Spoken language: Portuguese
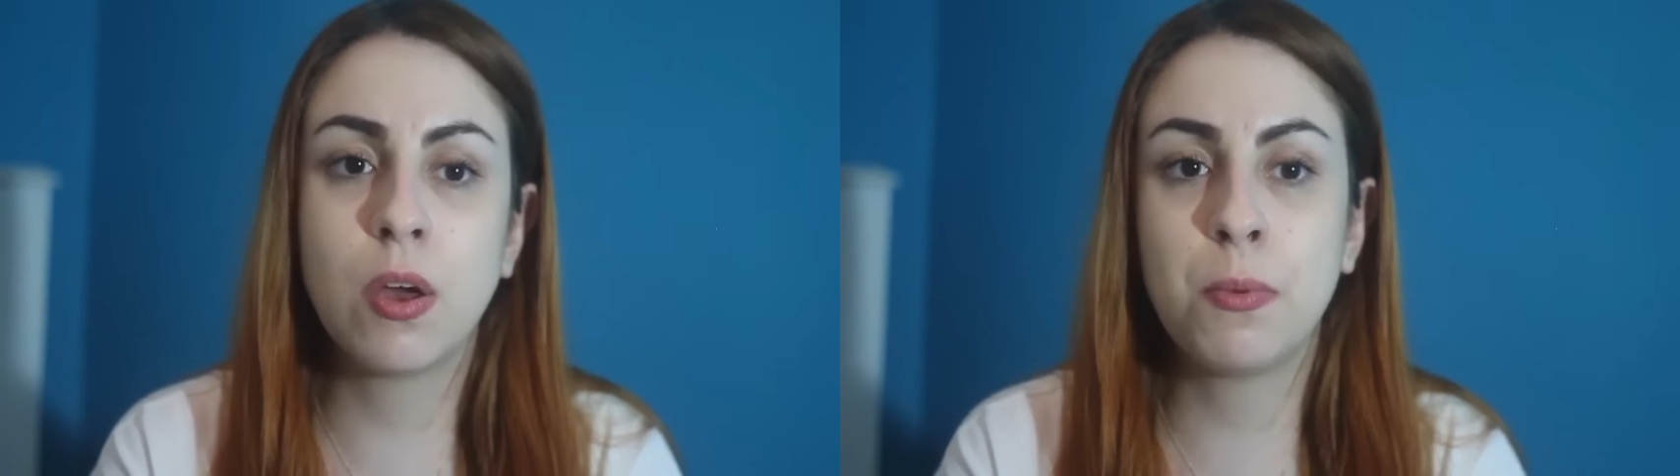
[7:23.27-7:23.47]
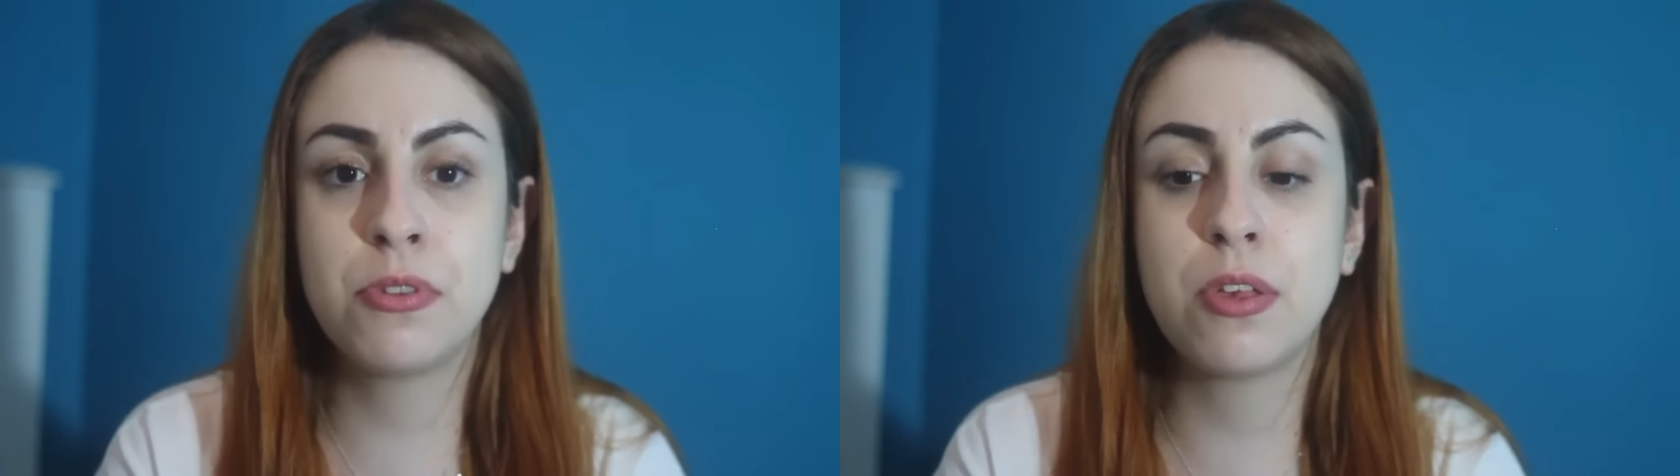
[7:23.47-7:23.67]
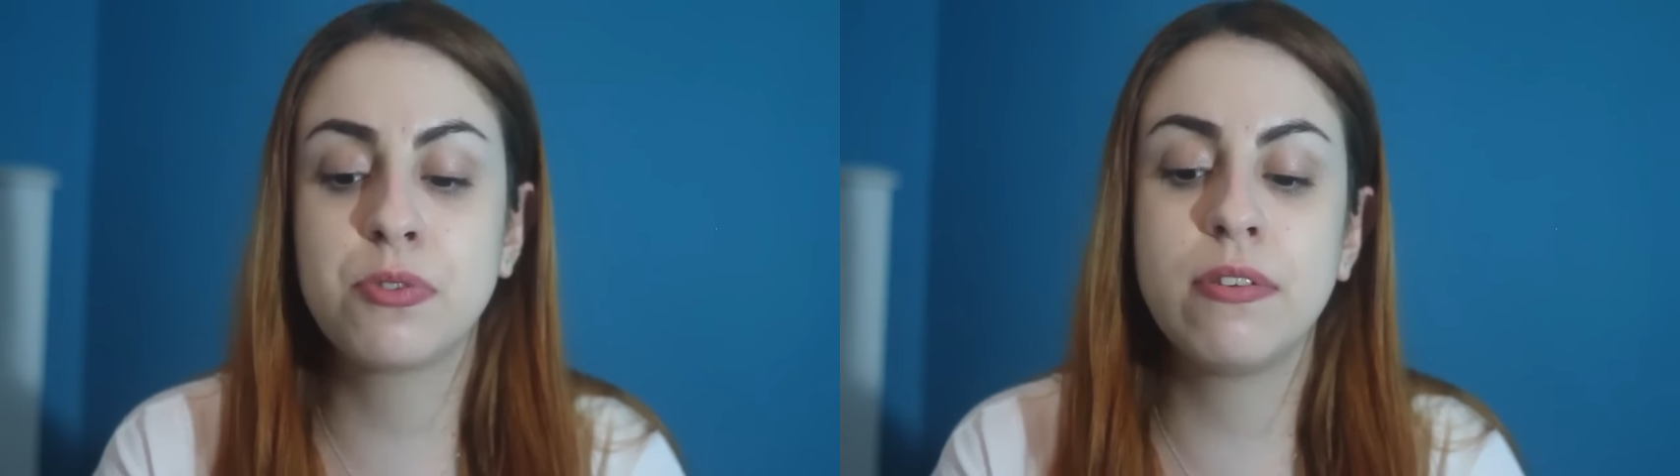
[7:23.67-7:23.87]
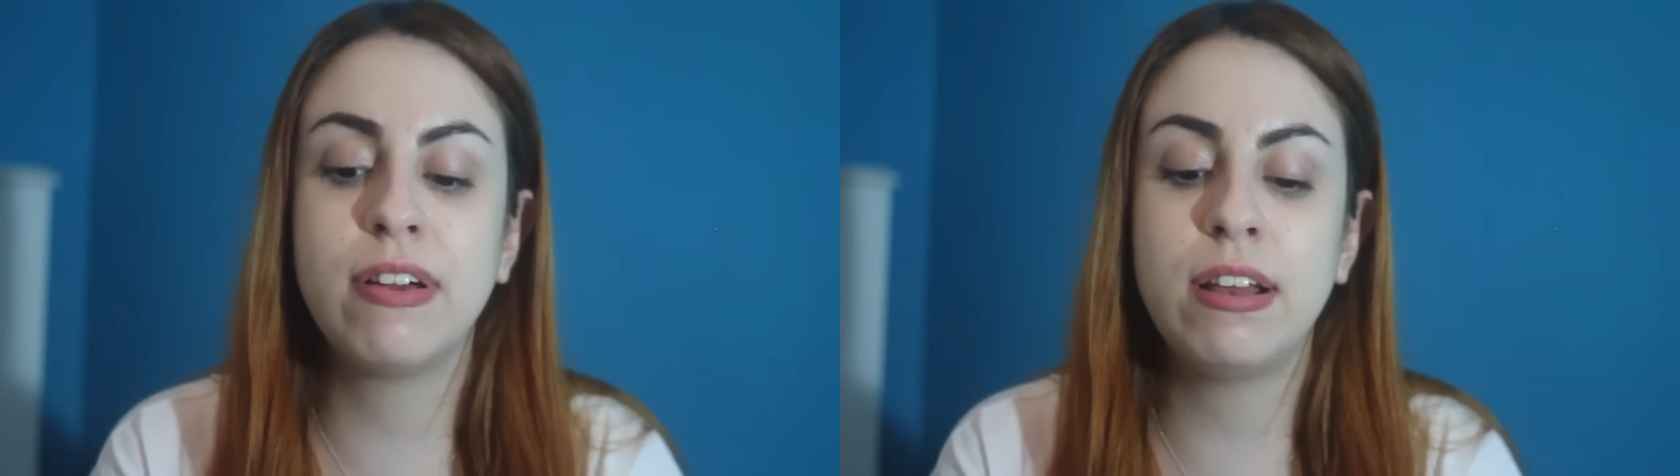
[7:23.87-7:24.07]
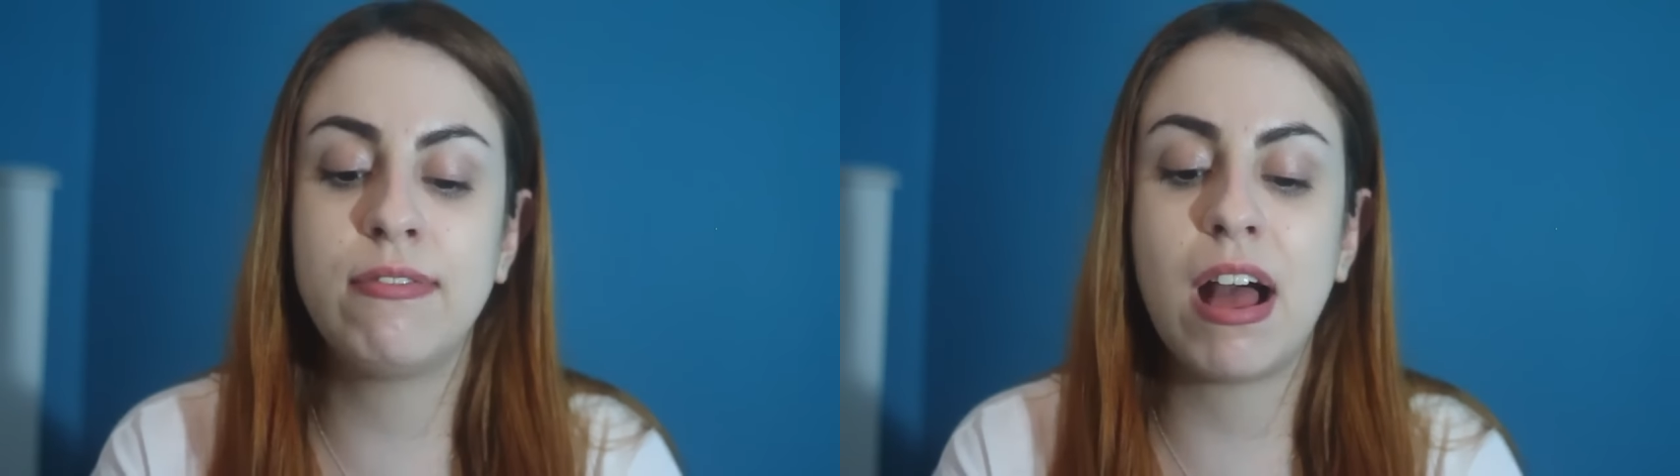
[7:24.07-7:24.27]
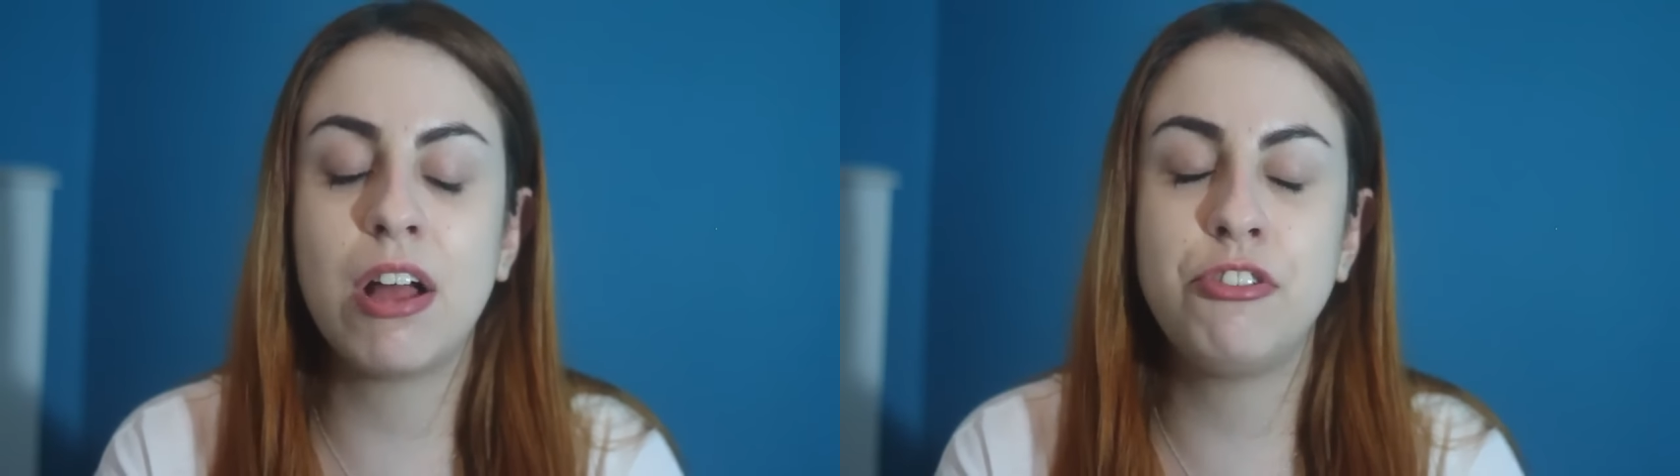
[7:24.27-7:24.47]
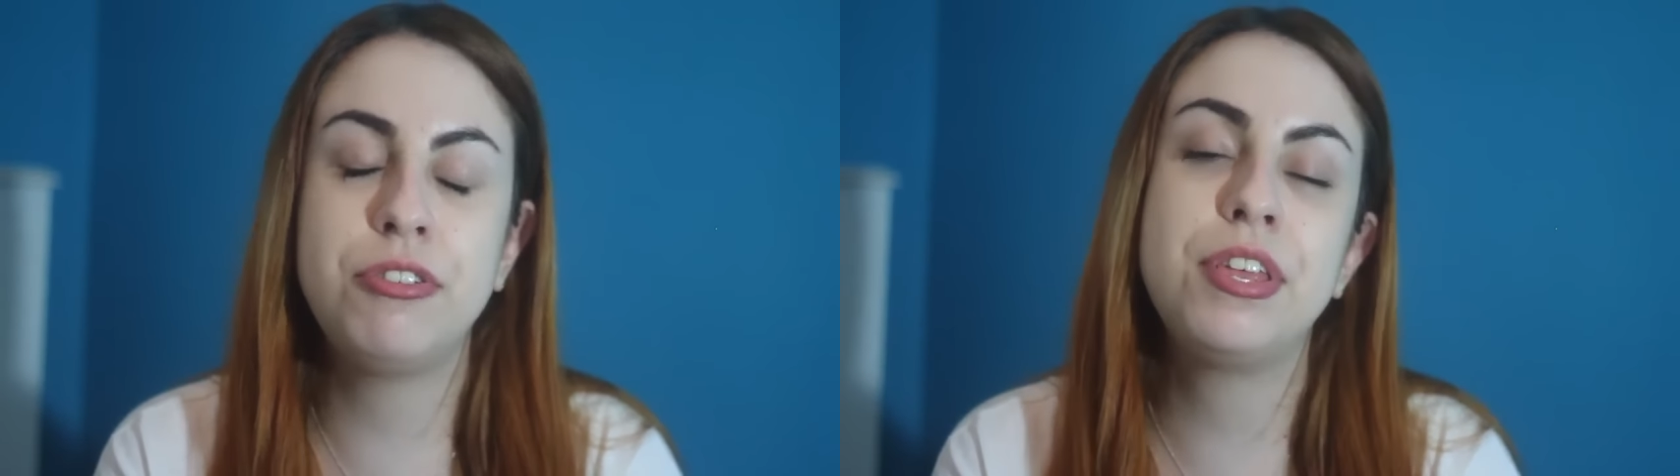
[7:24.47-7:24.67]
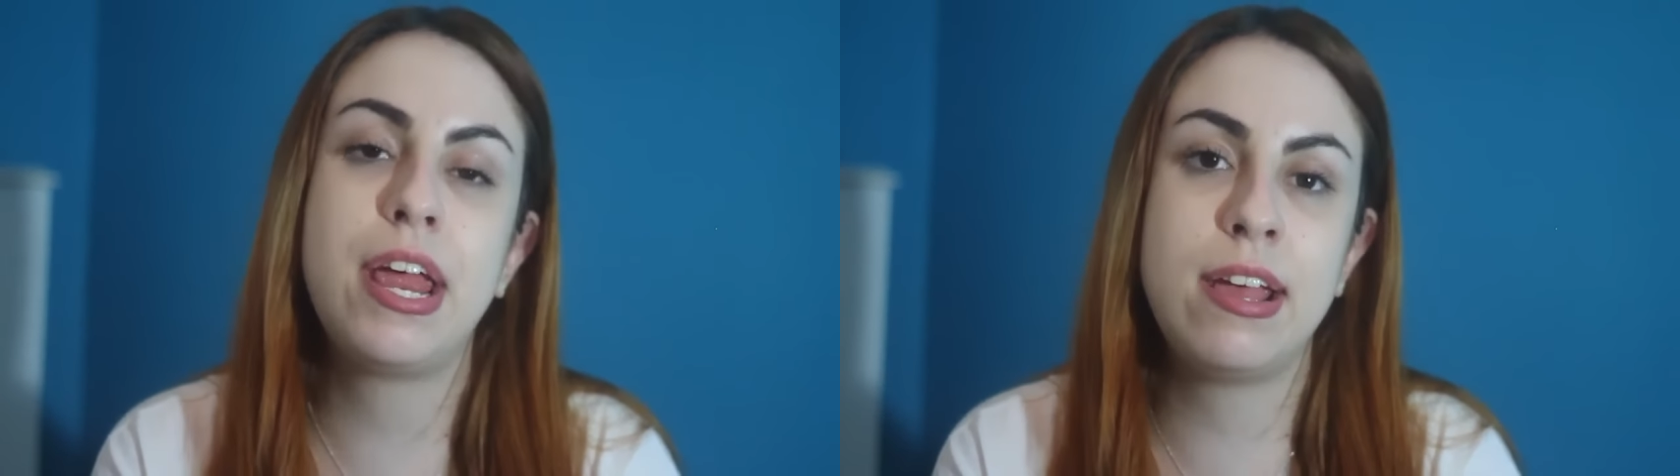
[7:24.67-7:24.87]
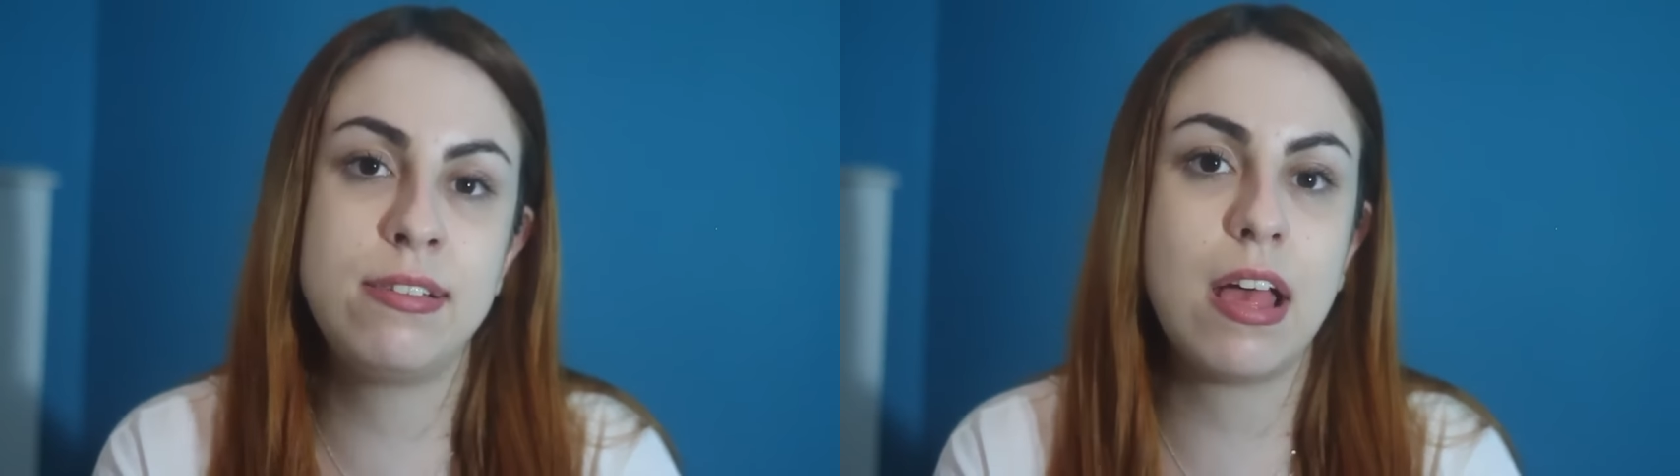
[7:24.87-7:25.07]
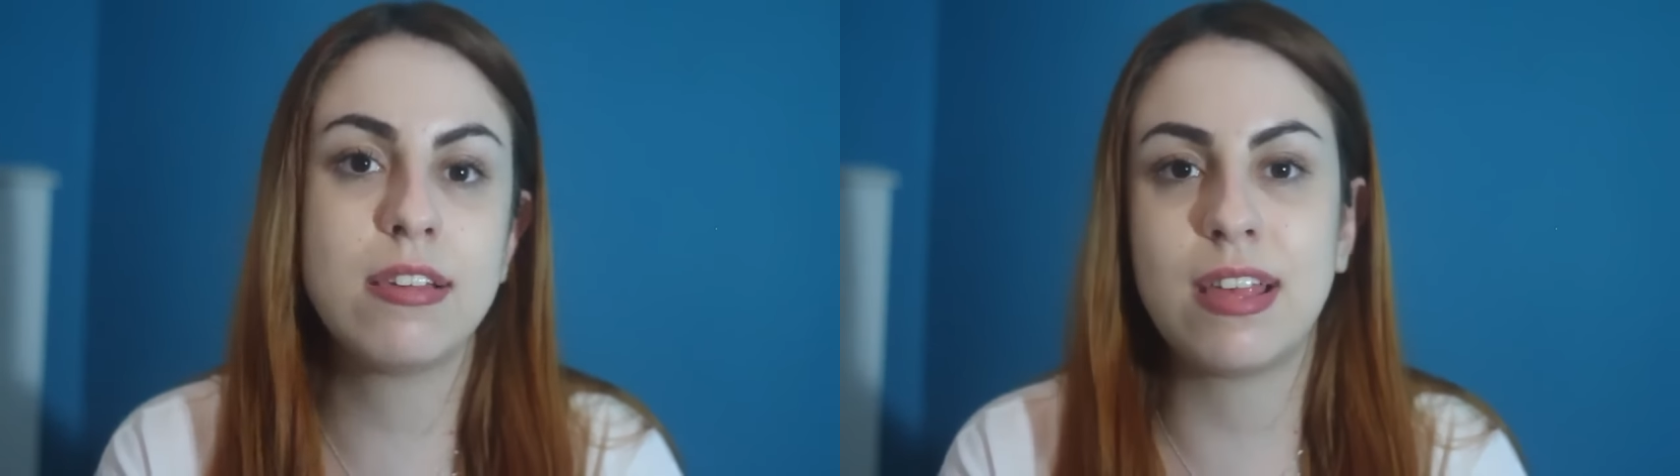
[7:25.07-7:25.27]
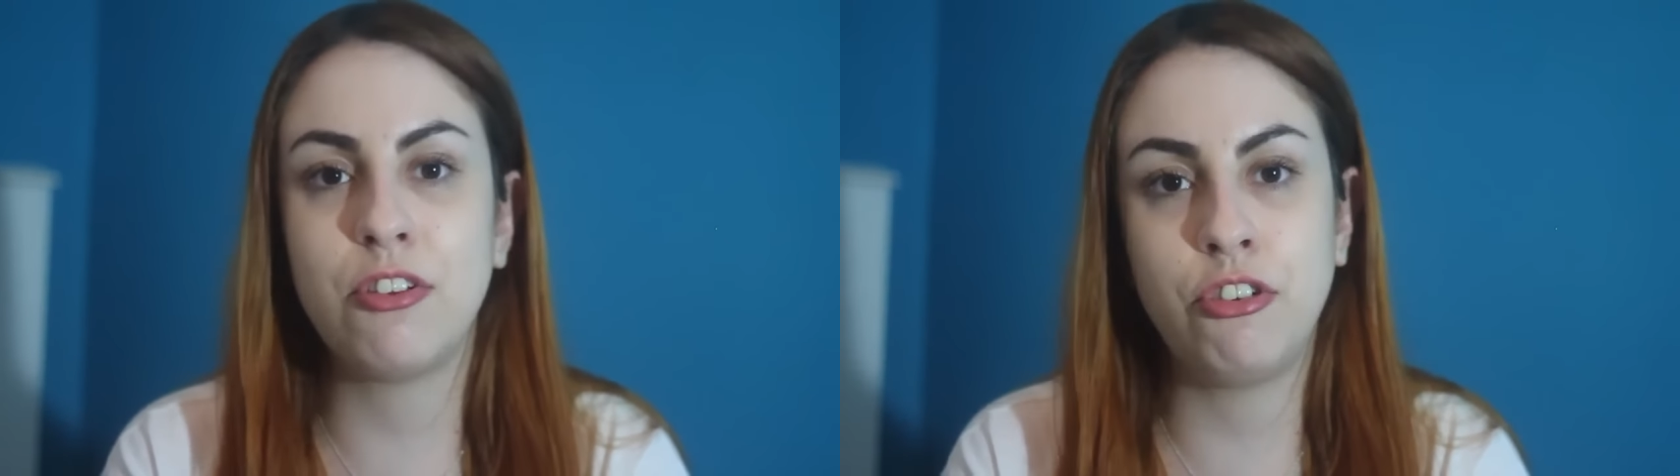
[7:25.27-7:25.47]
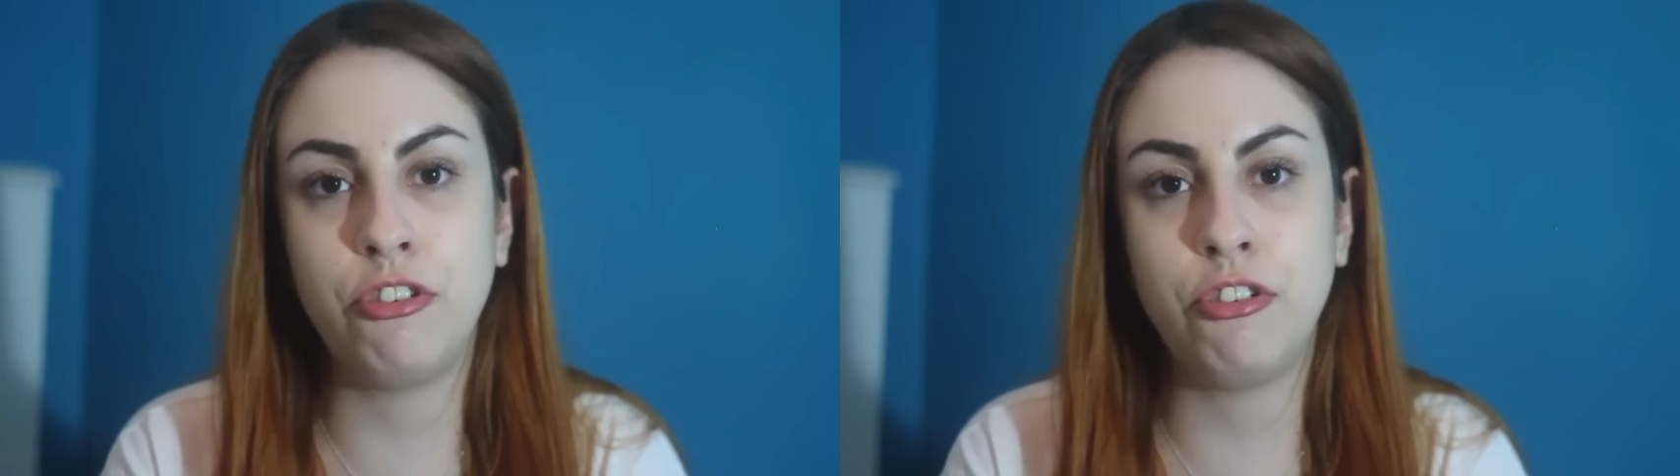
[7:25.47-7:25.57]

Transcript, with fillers: que é um processo que vai levar de 3 a 7